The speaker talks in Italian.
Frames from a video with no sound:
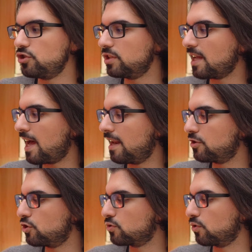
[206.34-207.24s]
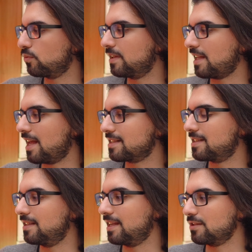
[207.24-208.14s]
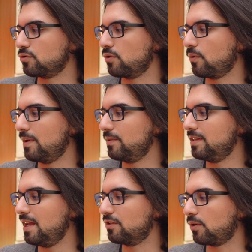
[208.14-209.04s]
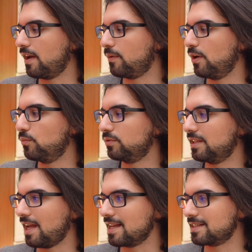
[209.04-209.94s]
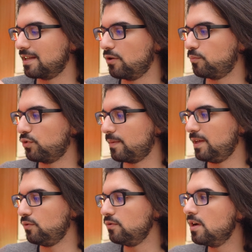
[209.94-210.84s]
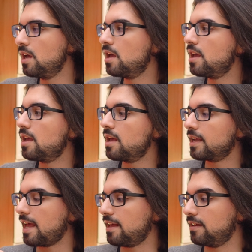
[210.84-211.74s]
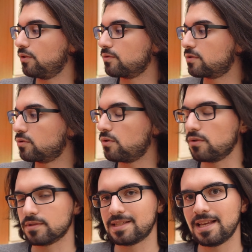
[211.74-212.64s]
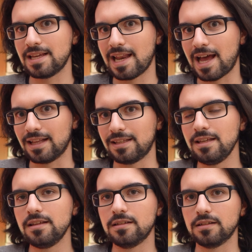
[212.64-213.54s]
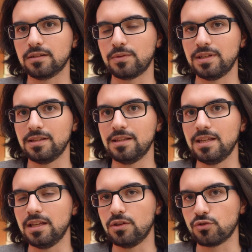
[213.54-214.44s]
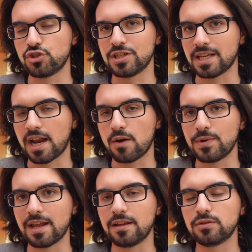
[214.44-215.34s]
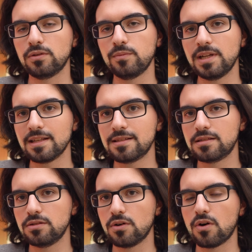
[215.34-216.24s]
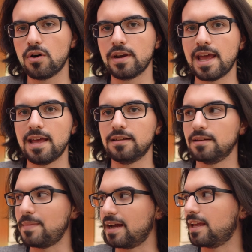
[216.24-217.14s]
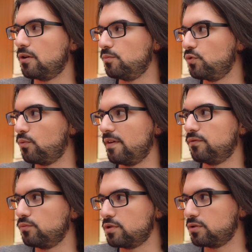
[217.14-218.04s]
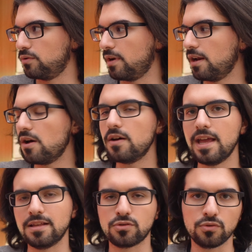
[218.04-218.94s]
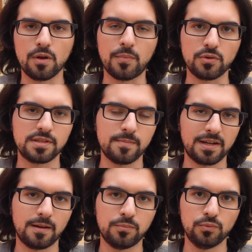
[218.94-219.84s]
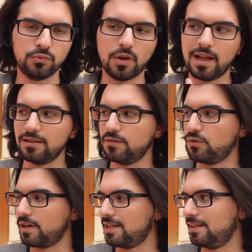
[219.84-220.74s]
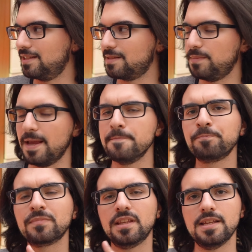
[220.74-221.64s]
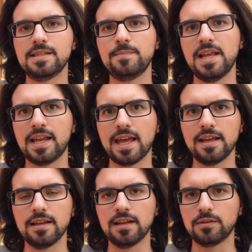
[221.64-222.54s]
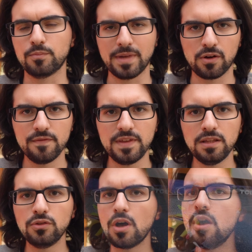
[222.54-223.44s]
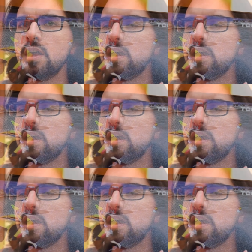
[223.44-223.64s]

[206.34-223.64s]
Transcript: digitale, ci sono due tasti che sono quello indietro e quello multitasking oppure menu che eh, non sono segnalati, eh, quindi non ci sarà una retroilluminazione, eh, ma che comunque funzionano e sono posti per l'appunto al di fuori del display. Display che eh, mi ha convinto,